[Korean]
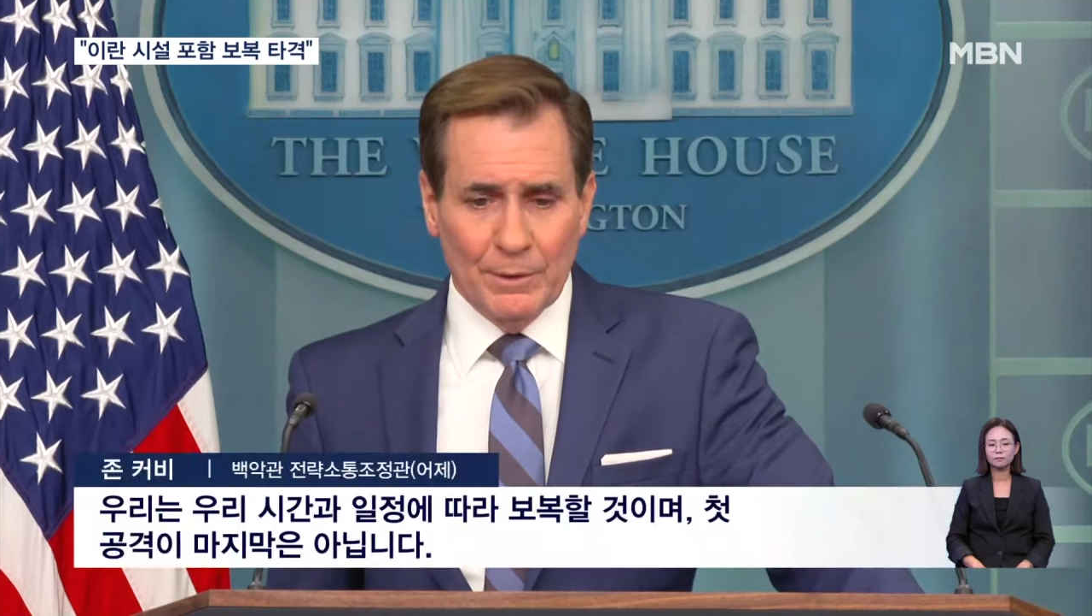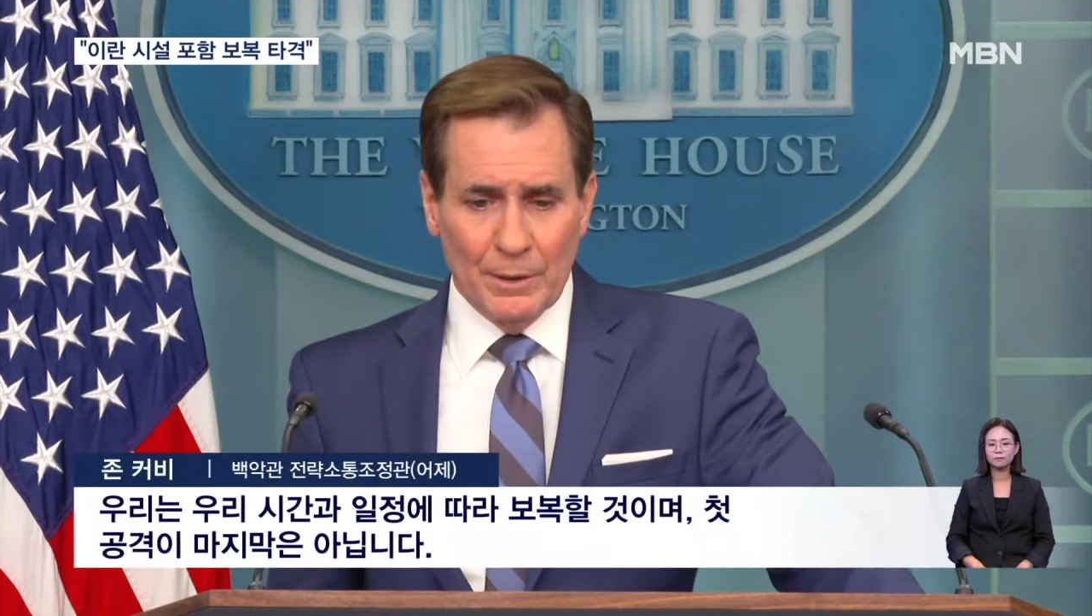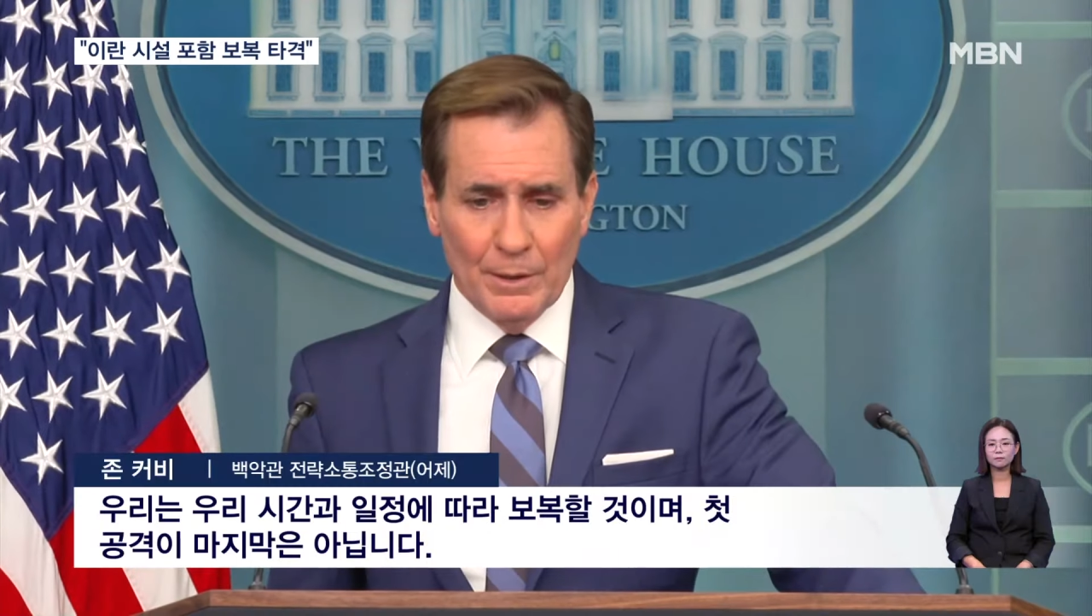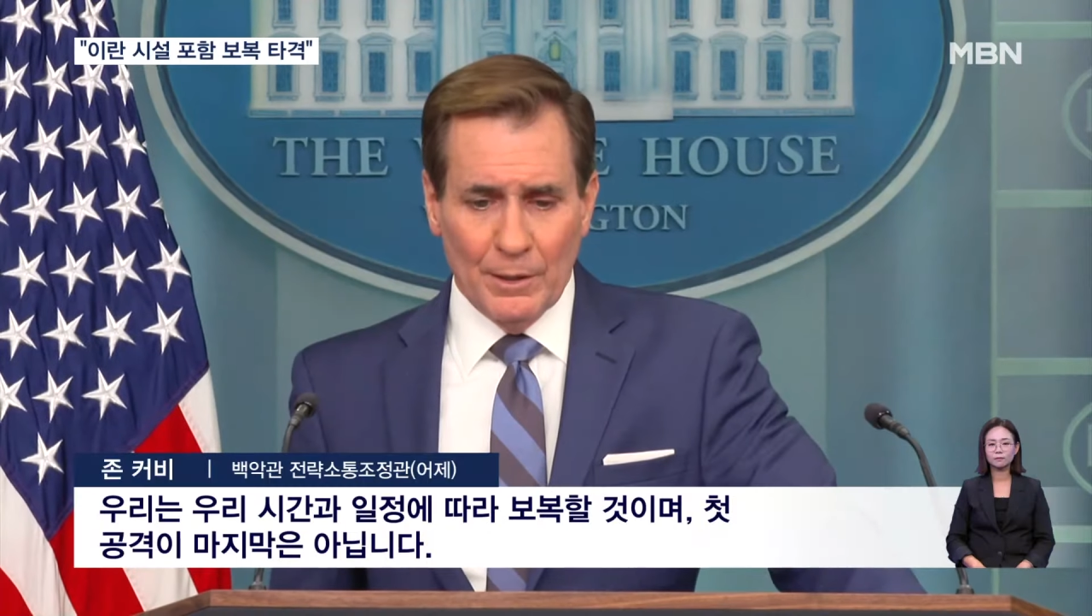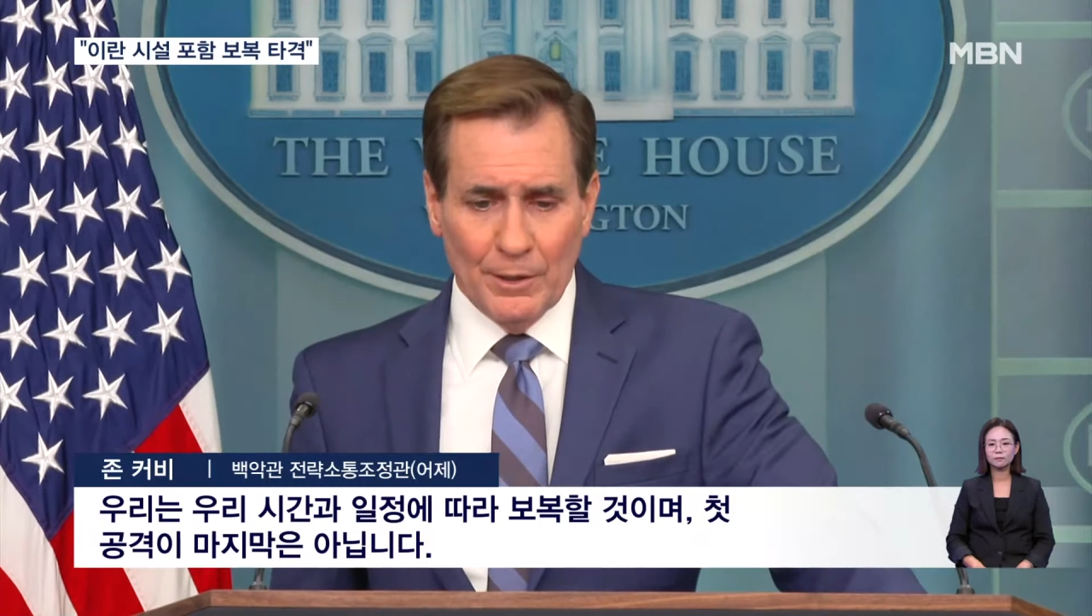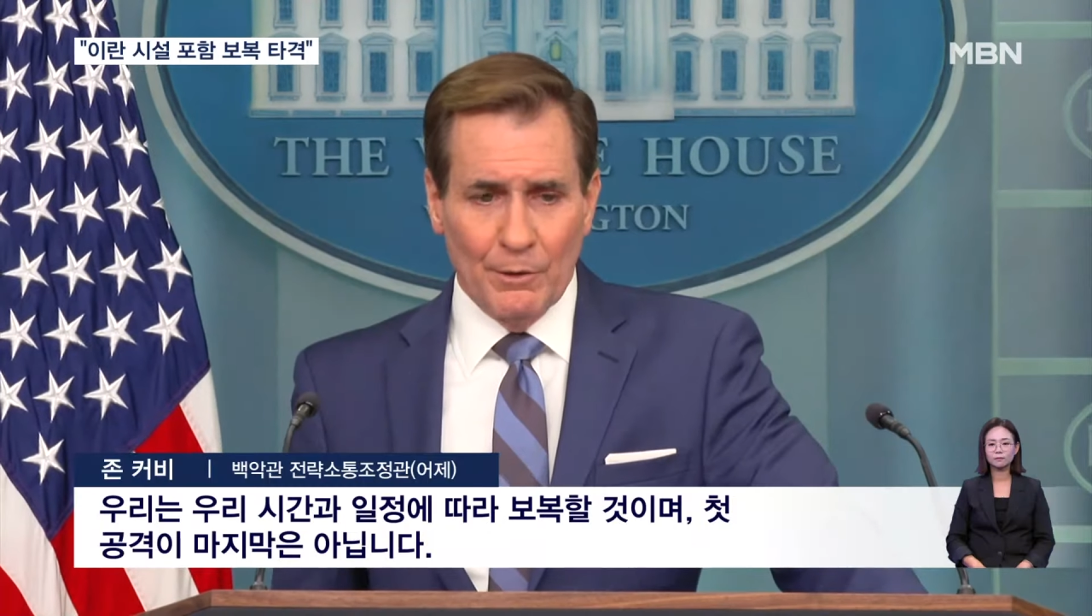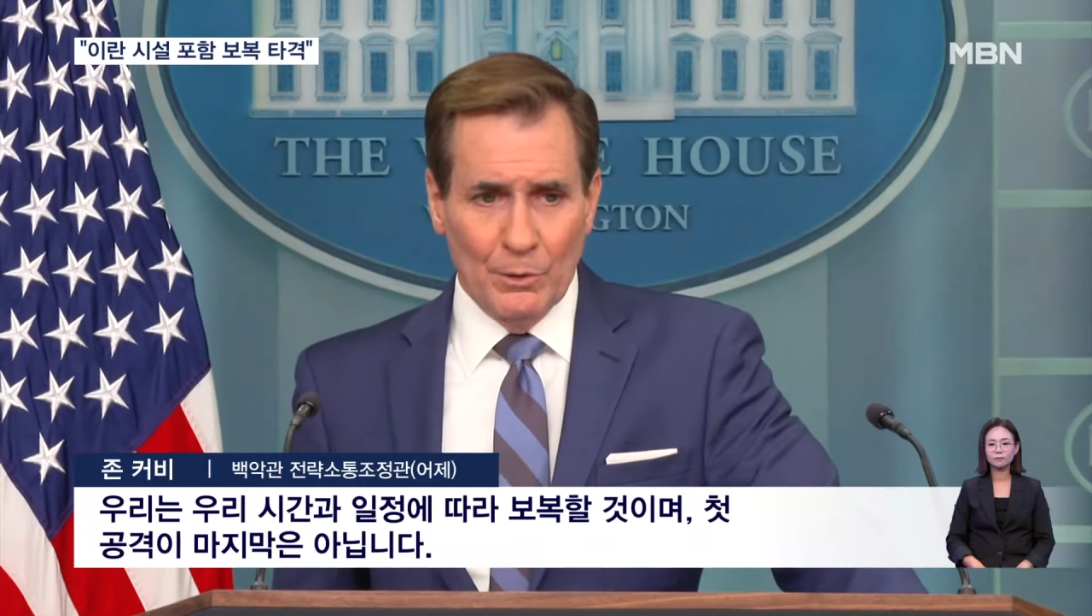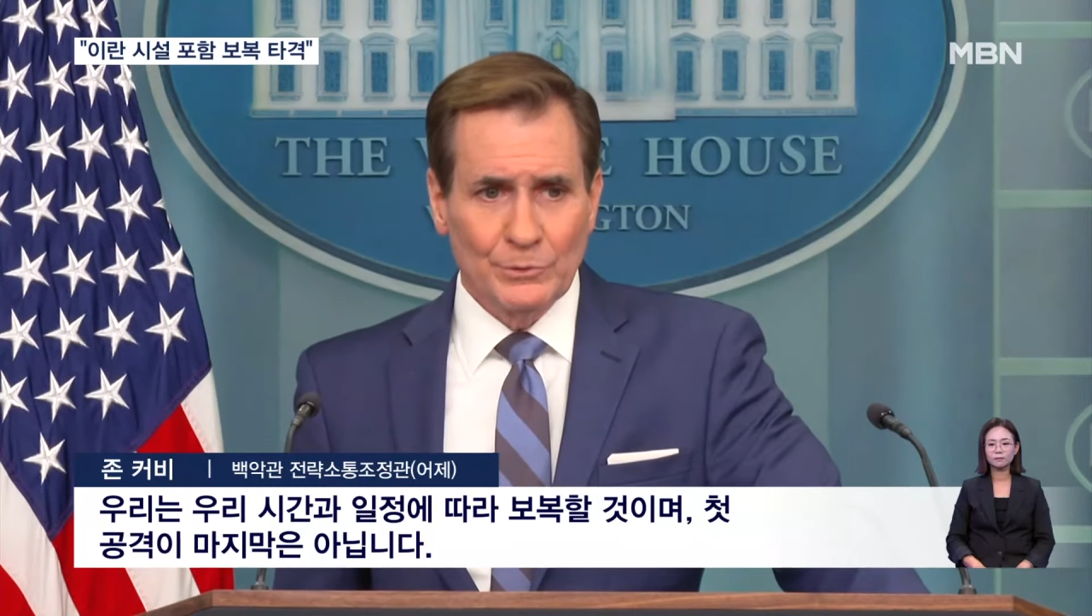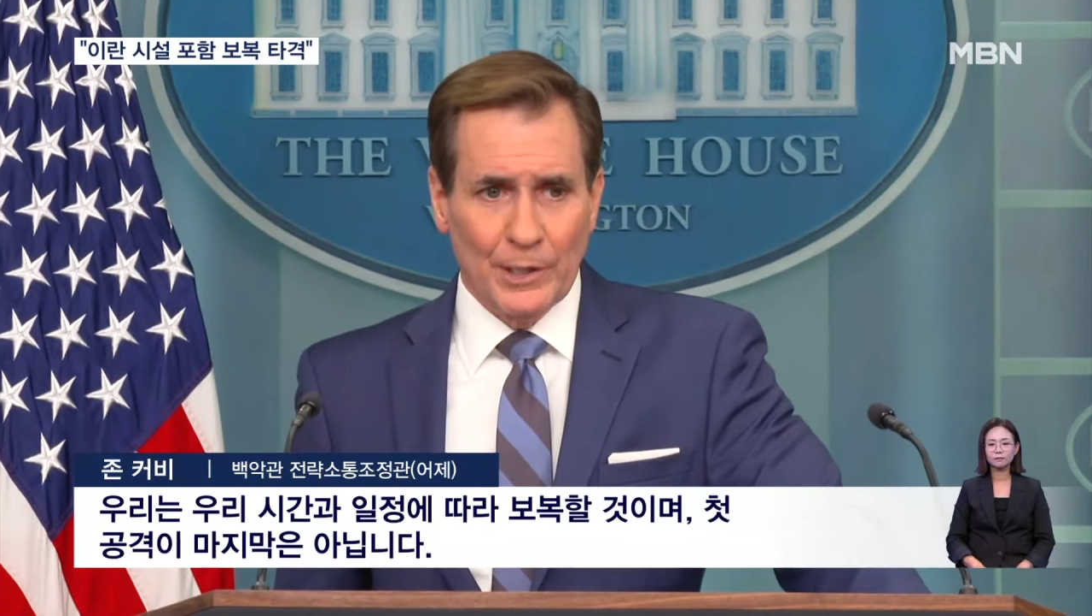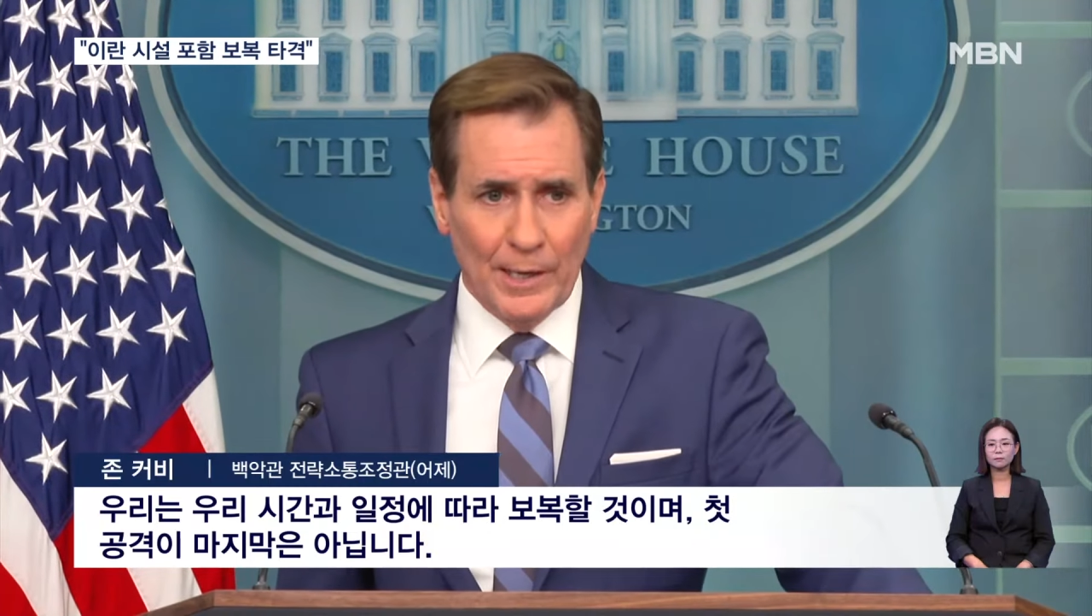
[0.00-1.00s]
uh, on our
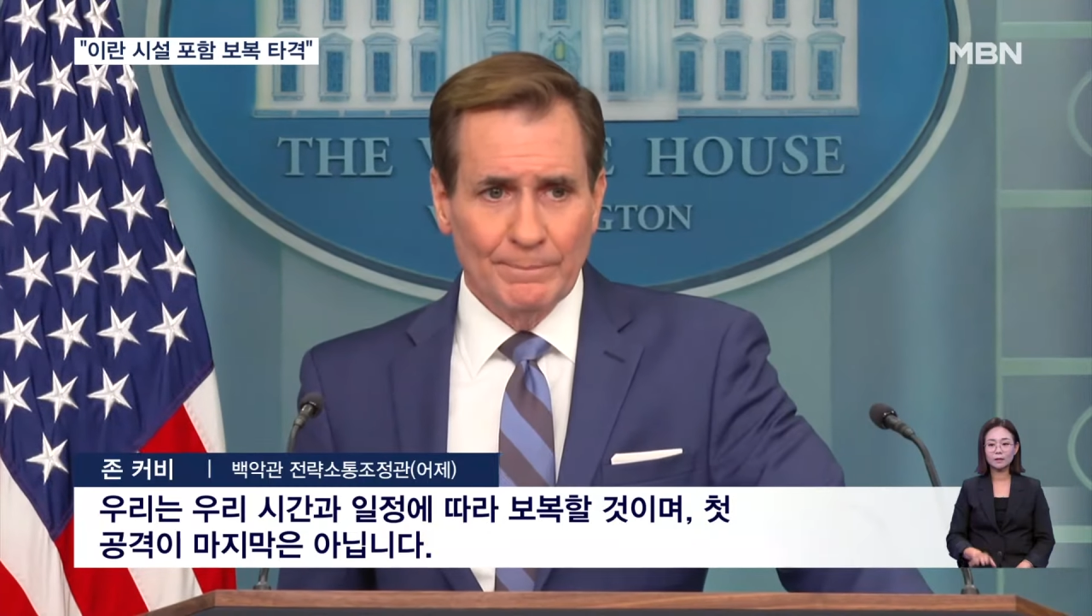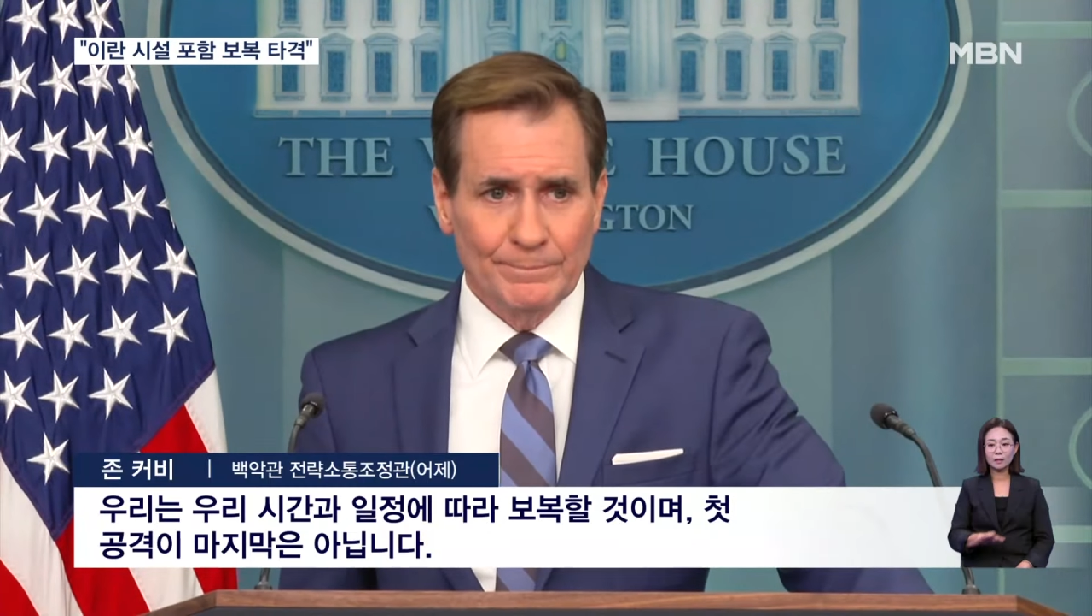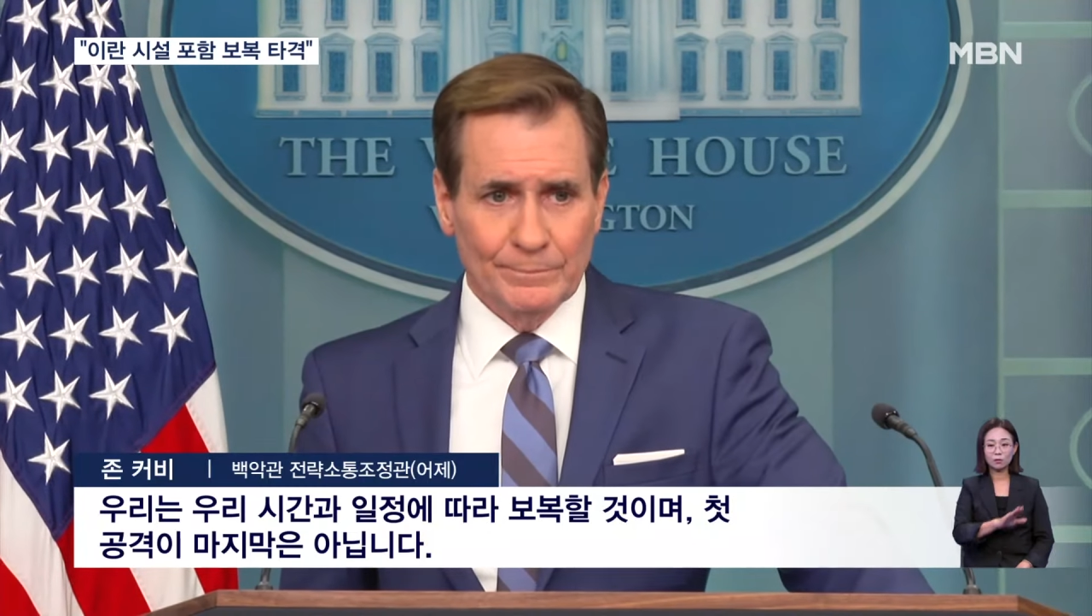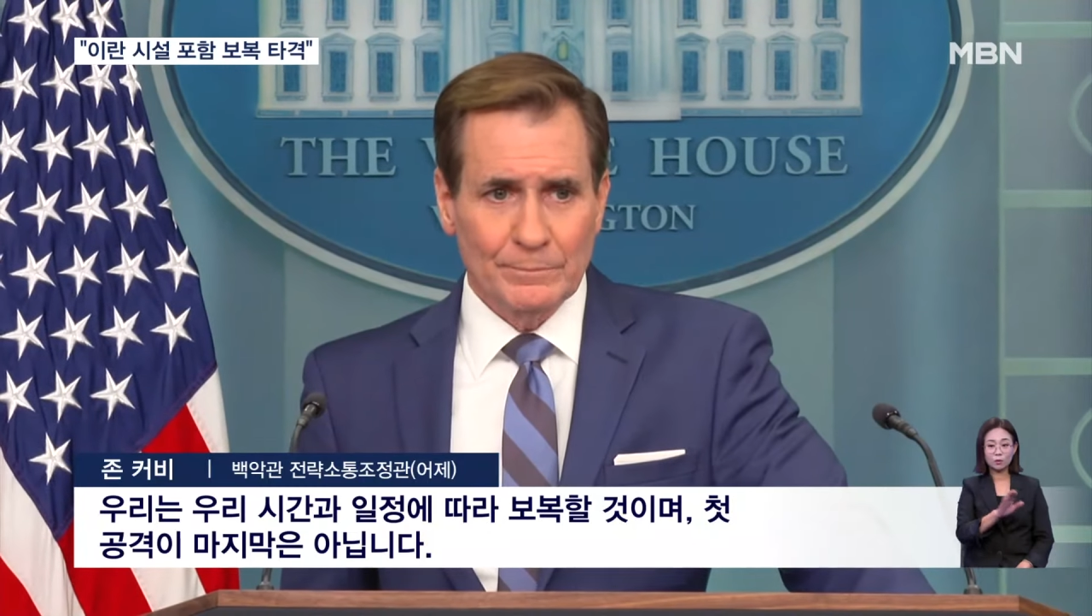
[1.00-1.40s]
own time,